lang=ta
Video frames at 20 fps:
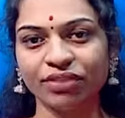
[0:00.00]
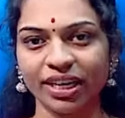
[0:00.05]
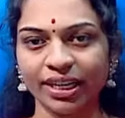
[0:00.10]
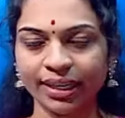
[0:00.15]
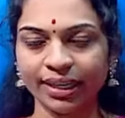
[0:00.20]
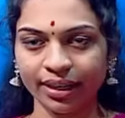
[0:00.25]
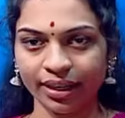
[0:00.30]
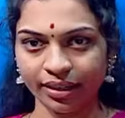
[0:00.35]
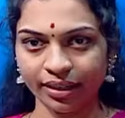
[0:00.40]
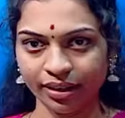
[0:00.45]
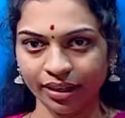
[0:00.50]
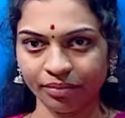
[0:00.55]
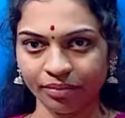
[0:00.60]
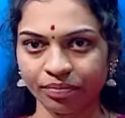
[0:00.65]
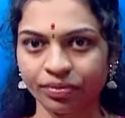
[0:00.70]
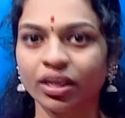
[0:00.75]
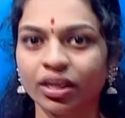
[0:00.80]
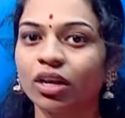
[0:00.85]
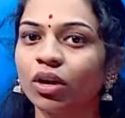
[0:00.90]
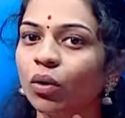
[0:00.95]
ஃப்ரெண்ட் ரன்னிங்
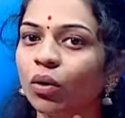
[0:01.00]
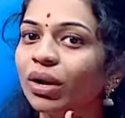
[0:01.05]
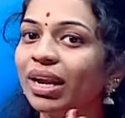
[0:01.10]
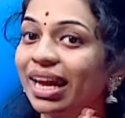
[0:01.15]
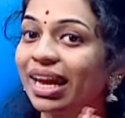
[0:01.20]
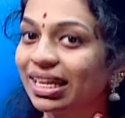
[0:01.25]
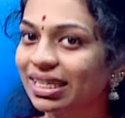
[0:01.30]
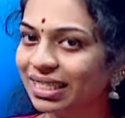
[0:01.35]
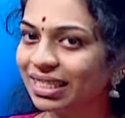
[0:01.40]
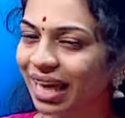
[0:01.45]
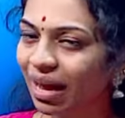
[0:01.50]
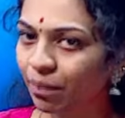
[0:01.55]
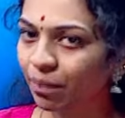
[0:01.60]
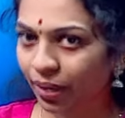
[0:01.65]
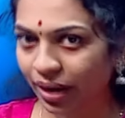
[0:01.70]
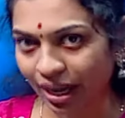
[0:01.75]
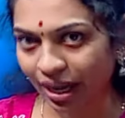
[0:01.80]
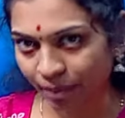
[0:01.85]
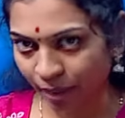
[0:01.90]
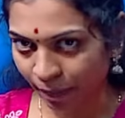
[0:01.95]
ஒரு
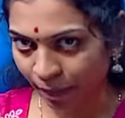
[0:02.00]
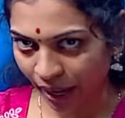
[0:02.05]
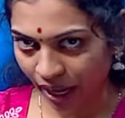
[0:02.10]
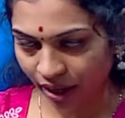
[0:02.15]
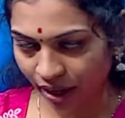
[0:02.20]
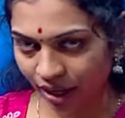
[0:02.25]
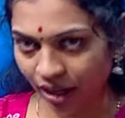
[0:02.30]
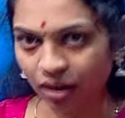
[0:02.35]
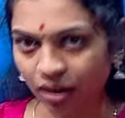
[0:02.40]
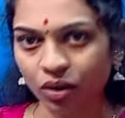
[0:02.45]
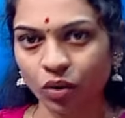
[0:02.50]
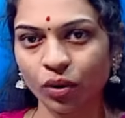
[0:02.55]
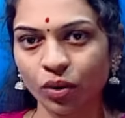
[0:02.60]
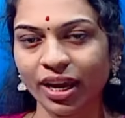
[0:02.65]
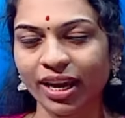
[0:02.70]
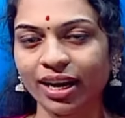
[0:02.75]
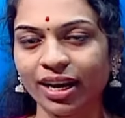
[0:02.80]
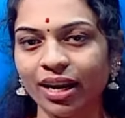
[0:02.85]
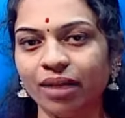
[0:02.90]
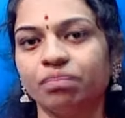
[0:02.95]
எக்ஸாம்பிள் நம்ம பார்க்கலாம்
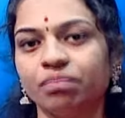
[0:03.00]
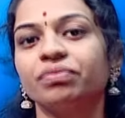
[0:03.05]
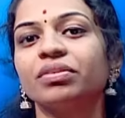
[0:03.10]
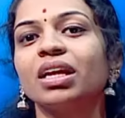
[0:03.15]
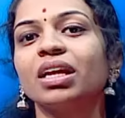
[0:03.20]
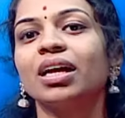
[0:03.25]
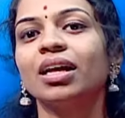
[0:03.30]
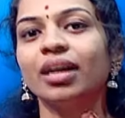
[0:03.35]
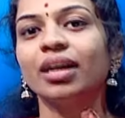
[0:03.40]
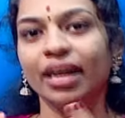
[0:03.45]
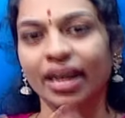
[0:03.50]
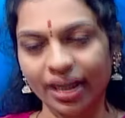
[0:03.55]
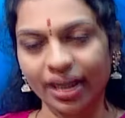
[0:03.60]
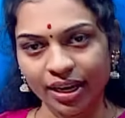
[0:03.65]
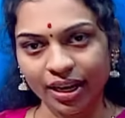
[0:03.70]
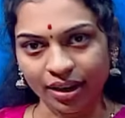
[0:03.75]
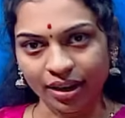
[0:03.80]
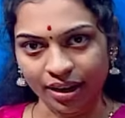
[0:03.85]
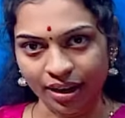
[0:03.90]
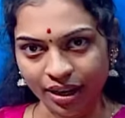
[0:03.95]
ஓகேங்களா
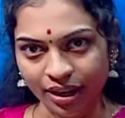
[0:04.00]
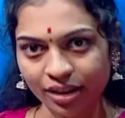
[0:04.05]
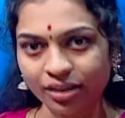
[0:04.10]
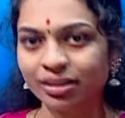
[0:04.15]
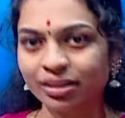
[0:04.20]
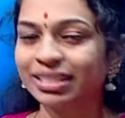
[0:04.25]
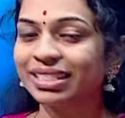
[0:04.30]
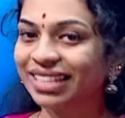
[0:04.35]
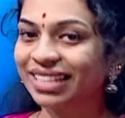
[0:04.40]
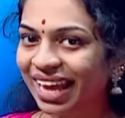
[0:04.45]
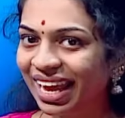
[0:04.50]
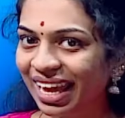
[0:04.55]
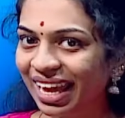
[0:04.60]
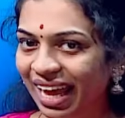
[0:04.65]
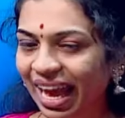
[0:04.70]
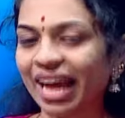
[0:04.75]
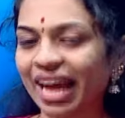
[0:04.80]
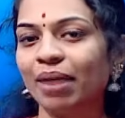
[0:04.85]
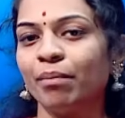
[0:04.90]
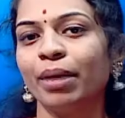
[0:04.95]
என்னன்னா சே
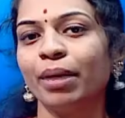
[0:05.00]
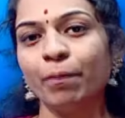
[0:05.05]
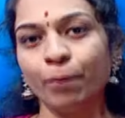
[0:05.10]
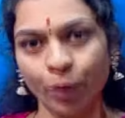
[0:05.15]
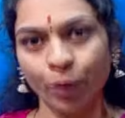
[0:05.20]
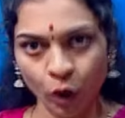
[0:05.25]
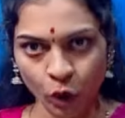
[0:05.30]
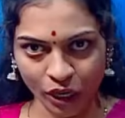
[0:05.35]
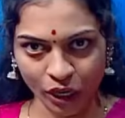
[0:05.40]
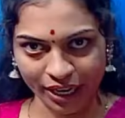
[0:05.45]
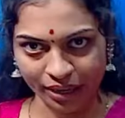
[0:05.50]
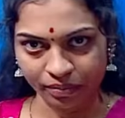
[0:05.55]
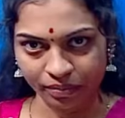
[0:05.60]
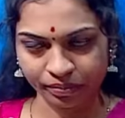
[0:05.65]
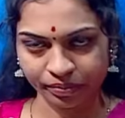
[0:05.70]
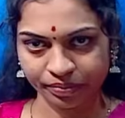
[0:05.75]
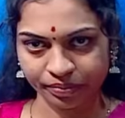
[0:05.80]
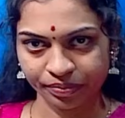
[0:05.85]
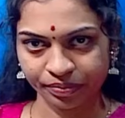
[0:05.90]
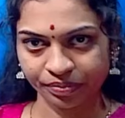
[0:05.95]
ஐ ஆம் ஏ புரோக்கர்
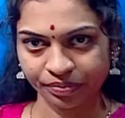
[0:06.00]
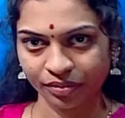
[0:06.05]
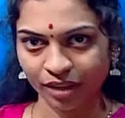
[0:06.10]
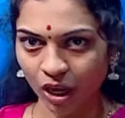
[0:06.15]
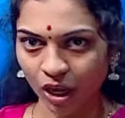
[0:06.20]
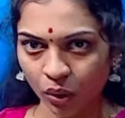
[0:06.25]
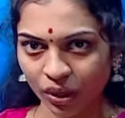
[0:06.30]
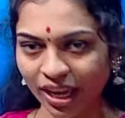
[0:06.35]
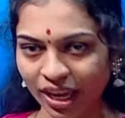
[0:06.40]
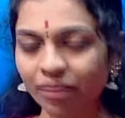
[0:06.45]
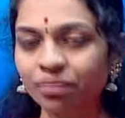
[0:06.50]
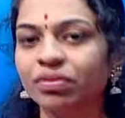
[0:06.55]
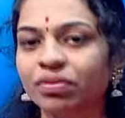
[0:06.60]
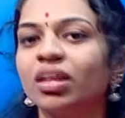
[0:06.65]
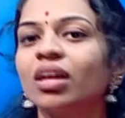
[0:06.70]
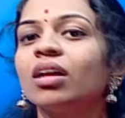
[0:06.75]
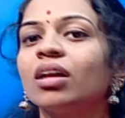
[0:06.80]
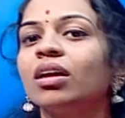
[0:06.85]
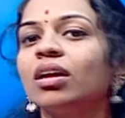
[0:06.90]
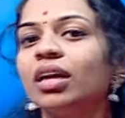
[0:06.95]
ஓகே
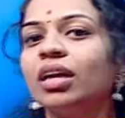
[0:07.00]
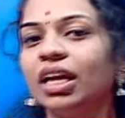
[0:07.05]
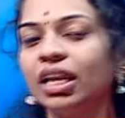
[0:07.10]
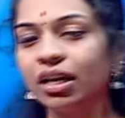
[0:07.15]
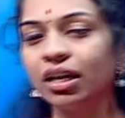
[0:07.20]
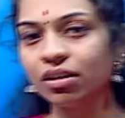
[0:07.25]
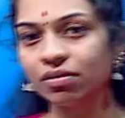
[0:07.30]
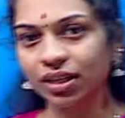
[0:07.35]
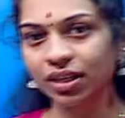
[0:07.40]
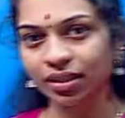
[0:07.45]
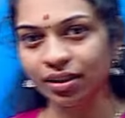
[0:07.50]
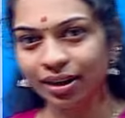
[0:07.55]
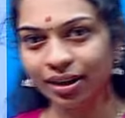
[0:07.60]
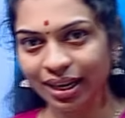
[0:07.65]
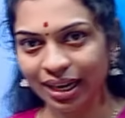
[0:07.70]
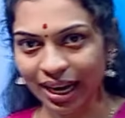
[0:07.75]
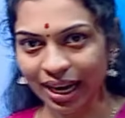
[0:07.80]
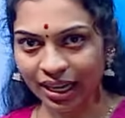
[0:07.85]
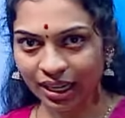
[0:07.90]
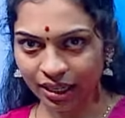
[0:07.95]
எனக்கு வந்து
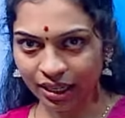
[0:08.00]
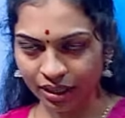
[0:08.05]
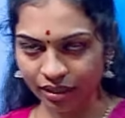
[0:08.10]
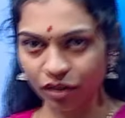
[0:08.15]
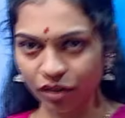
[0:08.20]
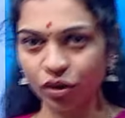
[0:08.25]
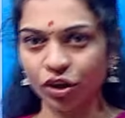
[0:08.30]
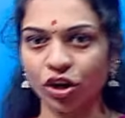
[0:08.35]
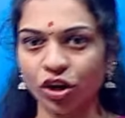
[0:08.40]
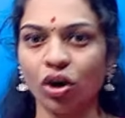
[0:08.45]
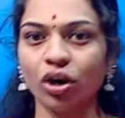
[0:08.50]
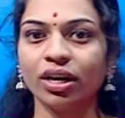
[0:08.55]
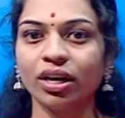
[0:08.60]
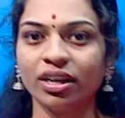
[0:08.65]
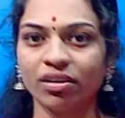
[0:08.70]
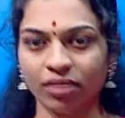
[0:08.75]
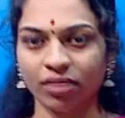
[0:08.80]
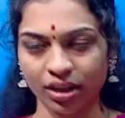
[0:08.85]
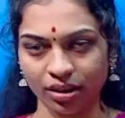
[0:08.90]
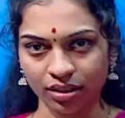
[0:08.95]
கிளைண்ட் வந்து ஒரு
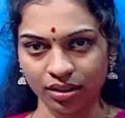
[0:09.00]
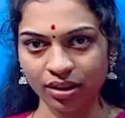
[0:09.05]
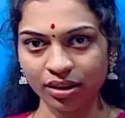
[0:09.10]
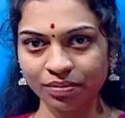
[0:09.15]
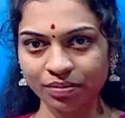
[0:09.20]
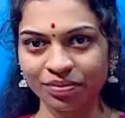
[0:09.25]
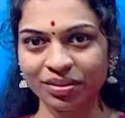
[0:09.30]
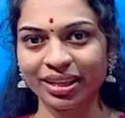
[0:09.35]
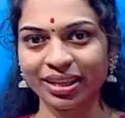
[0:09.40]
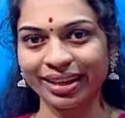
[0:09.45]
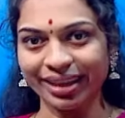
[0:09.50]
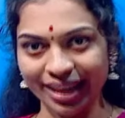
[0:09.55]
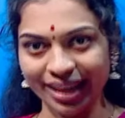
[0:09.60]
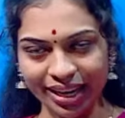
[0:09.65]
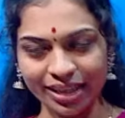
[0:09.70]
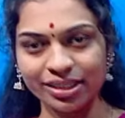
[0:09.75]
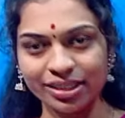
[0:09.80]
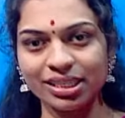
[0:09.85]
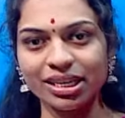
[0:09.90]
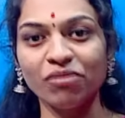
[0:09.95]
ஆர்டர் வருது
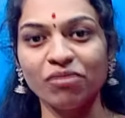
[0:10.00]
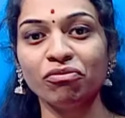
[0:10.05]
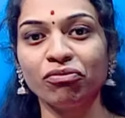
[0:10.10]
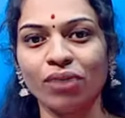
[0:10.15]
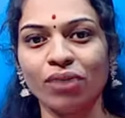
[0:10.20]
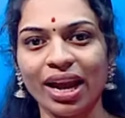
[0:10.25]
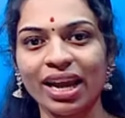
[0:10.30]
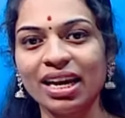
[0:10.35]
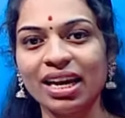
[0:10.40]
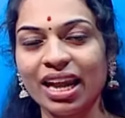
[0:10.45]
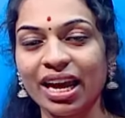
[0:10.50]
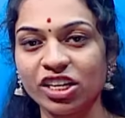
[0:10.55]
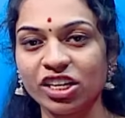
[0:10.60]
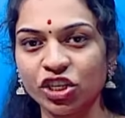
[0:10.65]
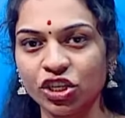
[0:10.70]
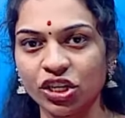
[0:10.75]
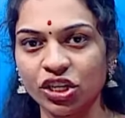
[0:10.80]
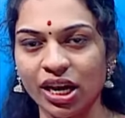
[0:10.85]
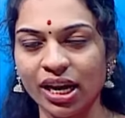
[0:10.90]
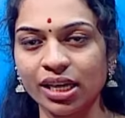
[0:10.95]
கெட் சம் ஃபைவ்
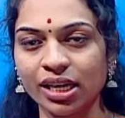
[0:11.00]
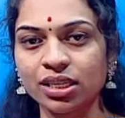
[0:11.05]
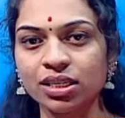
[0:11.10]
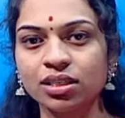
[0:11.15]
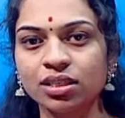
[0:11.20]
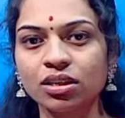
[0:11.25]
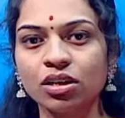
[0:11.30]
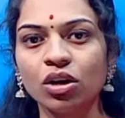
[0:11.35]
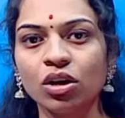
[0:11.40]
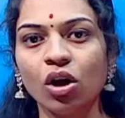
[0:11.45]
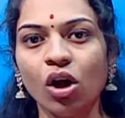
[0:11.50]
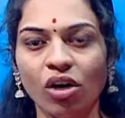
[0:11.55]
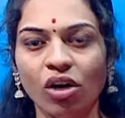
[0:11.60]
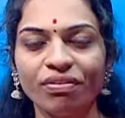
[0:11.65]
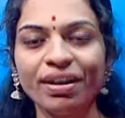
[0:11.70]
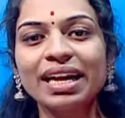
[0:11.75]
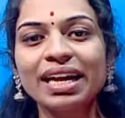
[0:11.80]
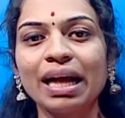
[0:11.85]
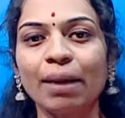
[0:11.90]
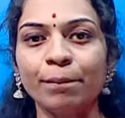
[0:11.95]
லேக் ஷேர்ஸ்
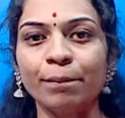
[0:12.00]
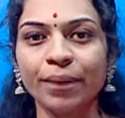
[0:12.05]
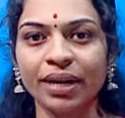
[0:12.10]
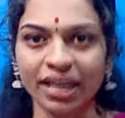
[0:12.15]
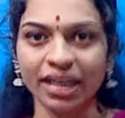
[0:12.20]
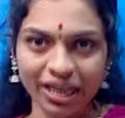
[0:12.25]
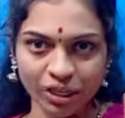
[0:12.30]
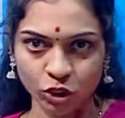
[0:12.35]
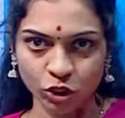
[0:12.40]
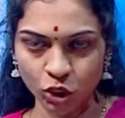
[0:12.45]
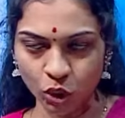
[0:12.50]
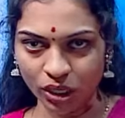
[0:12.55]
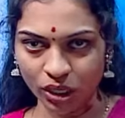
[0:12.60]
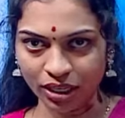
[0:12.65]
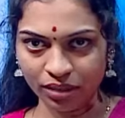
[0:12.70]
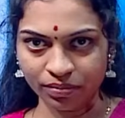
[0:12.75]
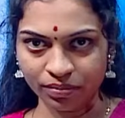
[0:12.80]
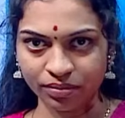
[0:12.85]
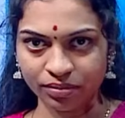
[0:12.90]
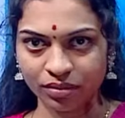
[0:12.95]
ஆஃப் ஏ கம்பெனின்னு
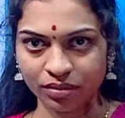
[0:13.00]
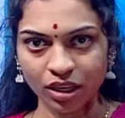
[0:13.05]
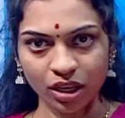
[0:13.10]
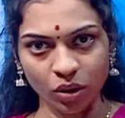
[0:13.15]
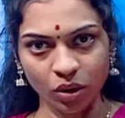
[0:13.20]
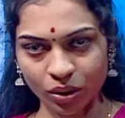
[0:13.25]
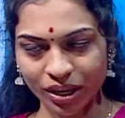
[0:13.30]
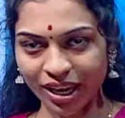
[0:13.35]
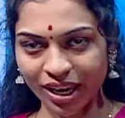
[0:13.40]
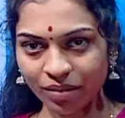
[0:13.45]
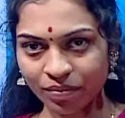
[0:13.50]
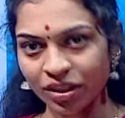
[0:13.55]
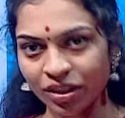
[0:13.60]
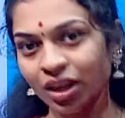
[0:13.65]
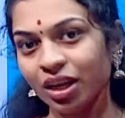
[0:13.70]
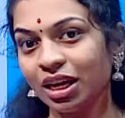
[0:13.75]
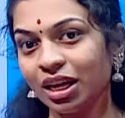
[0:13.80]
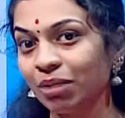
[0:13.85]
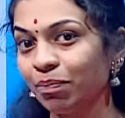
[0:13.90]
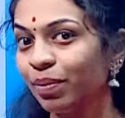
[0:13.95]
சொல்லி ஓகே
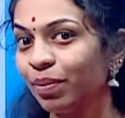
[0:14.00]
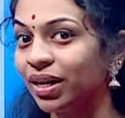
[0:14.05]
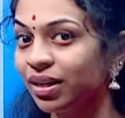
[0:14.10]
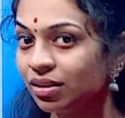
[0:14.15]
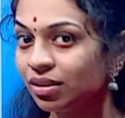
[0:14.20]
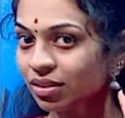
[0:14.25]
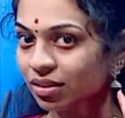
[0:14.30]
இப்போ